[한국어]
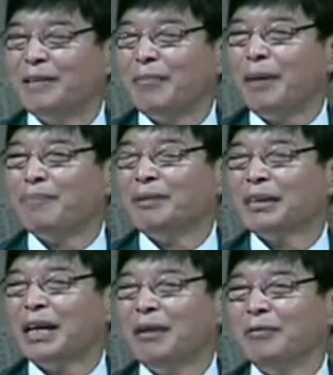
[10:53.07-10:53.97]

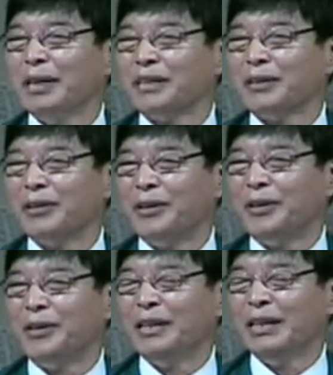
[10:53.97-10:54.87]
바쁜
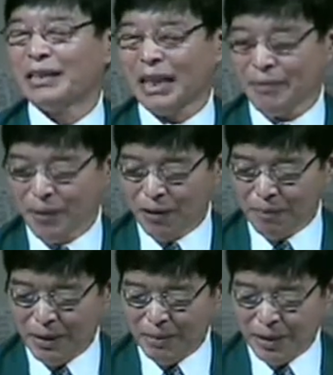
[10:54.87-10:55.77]
가운데서도 새벽
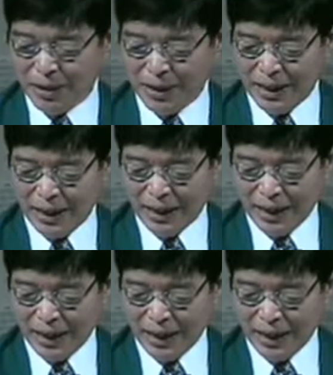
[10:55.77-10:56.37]
미명에